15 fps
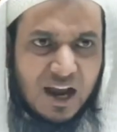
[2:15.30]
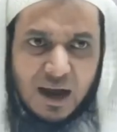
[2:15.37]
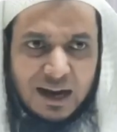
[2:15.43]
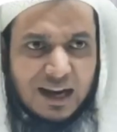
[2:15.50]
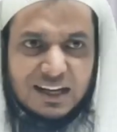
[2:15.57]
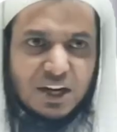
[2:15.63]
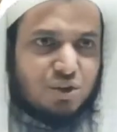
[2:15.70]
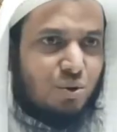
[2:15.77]

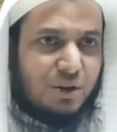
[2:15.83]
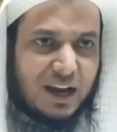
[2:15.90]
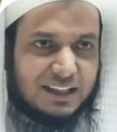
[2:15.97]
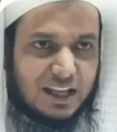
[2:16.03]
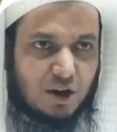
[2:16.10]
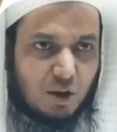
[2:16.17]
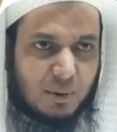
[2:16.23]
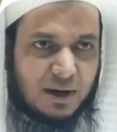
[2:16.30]
আল্লাহ শুক্রিয়া
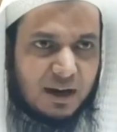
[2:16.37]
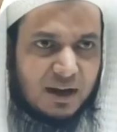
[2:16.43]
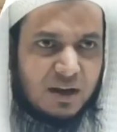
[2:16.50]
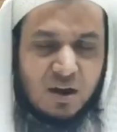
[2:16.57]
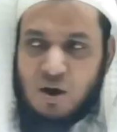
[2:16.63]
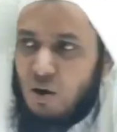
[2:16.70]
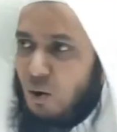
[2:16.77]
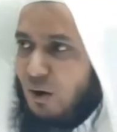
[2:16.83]
আদায় করবেন না
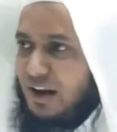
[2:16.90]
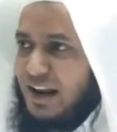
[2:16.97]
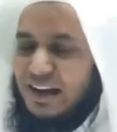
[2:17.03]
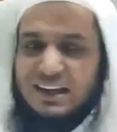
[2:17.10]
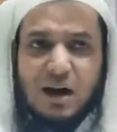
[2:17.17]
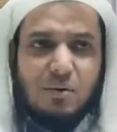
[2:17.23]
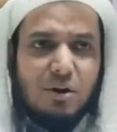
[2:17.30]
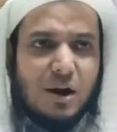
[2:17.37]
অনেক
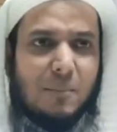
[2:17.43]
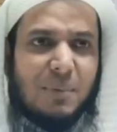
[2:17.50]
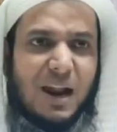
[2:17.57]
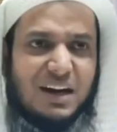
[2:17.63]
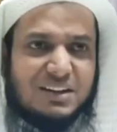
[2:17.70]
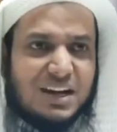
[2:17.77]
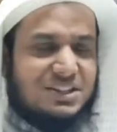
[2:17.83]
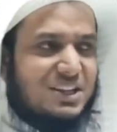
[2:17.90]
কারো
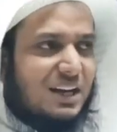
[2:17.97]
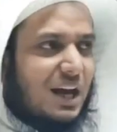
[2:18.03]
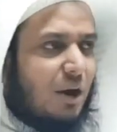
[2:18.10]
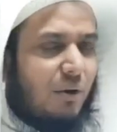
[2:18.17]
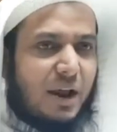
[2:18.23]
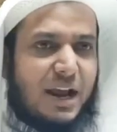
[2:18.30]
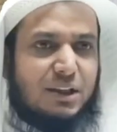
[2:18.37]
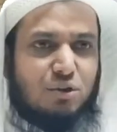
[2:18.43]
ব্লাড ক্যান্সার
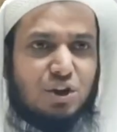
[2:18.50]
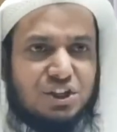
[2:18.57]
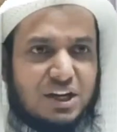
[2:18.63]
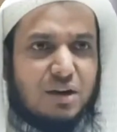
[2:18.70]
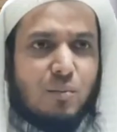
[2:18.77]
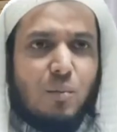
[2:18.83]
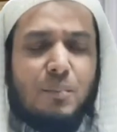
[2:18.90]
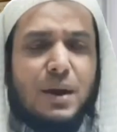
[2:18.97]
কারণ এই তো সে
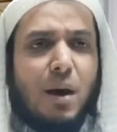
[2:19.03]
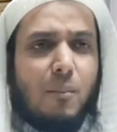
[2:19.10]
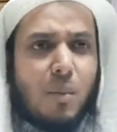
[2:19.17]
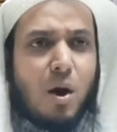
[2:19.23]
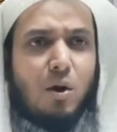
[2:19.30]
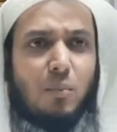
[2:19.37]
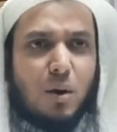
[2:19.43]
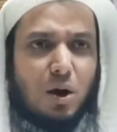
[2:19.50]

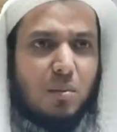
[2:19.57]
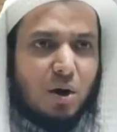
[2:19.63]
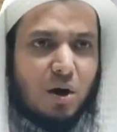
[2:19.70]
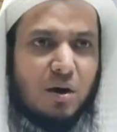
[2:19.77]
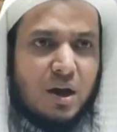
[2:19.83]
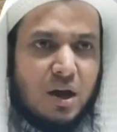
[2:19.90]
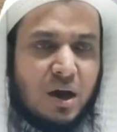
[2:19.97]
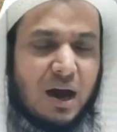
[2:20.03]
বহু বড় বড়
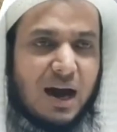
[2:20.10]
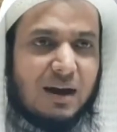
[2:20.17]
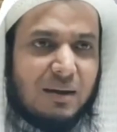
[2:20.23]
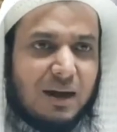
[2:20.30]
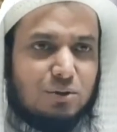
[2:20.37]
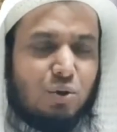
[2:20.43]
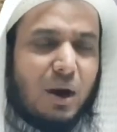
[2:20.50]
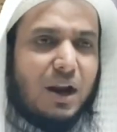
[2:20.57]

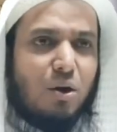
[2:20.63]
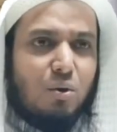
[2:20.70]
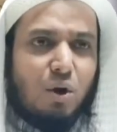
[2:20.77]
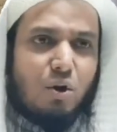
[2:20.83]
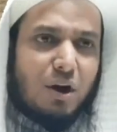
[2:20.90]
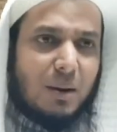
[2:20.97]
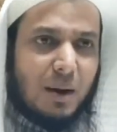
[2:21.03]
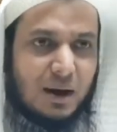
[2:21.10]
দুরারোগ্য
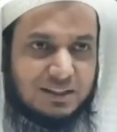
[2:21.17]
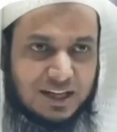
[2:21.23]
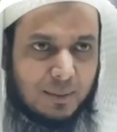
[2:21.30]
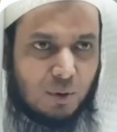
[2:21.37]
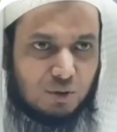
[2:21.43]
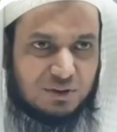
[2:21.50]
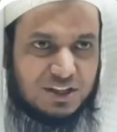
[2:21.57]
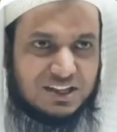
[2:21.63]
রোগে সে
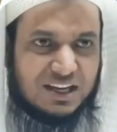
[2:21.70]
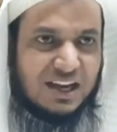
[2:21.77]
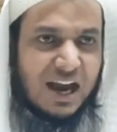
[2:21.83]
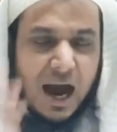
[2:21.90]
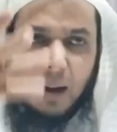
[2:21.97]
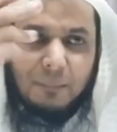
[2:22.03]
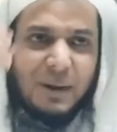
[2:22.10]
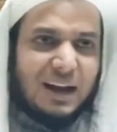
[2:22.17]
ভুগতেছে
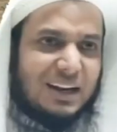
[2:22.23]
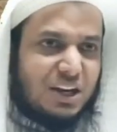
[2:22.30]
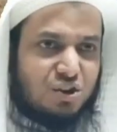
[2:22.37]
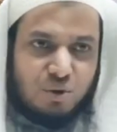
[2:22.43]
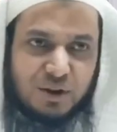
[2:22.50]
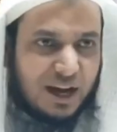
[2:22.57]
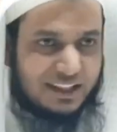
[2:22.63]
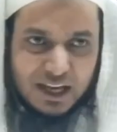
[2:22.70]
আপনি আল্লাহ
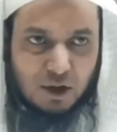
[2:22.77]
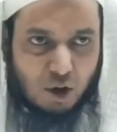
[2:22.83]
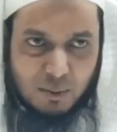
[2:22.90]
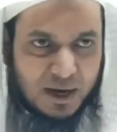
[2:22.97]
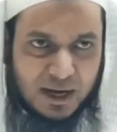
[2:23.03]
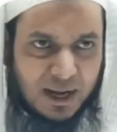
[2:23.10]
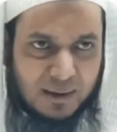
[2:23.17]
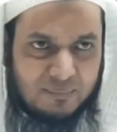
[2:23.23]
শুক্রিয়া আদায়
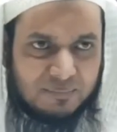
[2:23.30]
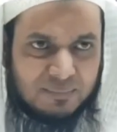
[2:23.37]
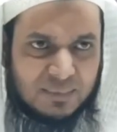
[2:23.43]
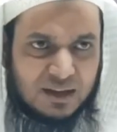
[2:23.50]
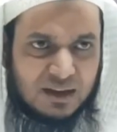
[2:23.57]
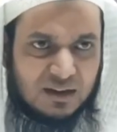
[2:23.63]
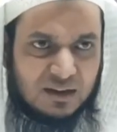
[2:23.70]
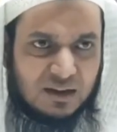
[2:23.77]
করবেন না
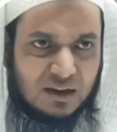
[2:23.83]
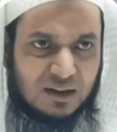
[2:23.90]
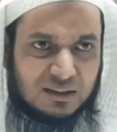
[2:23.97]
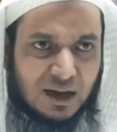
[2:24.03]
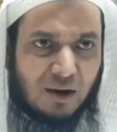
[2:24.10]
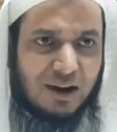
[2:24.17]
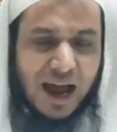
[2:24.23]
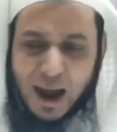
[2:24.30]

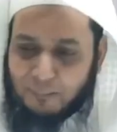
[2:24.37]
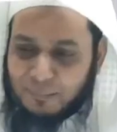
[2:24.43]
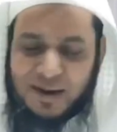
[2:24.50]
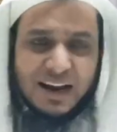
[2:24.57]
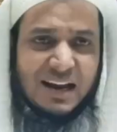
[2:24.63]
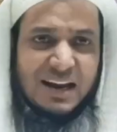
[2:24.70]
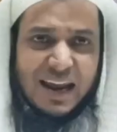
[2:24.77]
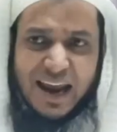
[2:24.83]
তাহলে আপনি
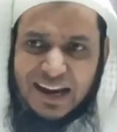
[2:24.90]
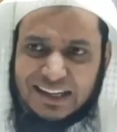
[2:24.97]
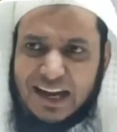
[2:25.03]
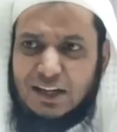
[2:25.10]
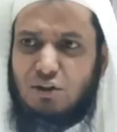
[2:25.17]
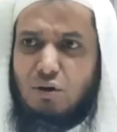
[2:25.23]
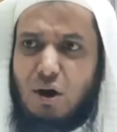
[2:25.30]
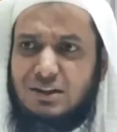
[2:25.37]

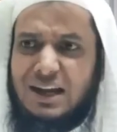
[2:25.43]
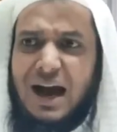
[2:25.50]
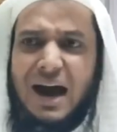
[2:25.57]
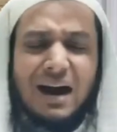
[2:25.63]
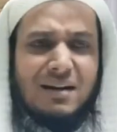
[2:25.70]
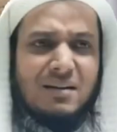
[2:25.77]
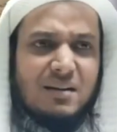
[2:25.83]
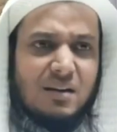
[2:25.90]
এইটাই তো কথা
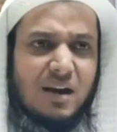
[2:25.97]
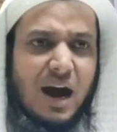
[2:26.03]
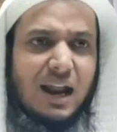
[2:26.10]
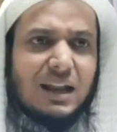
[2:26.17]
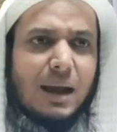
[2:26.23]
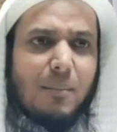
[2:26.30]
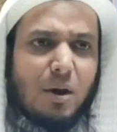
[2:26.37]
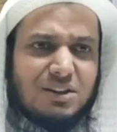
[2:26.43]

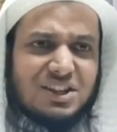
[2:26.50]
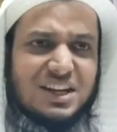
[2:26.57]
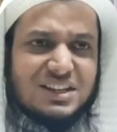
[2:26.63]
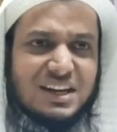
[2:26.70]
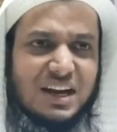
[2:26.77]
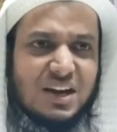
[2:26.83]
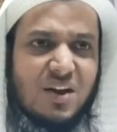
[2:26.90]
আল্লাহ বলছেন যে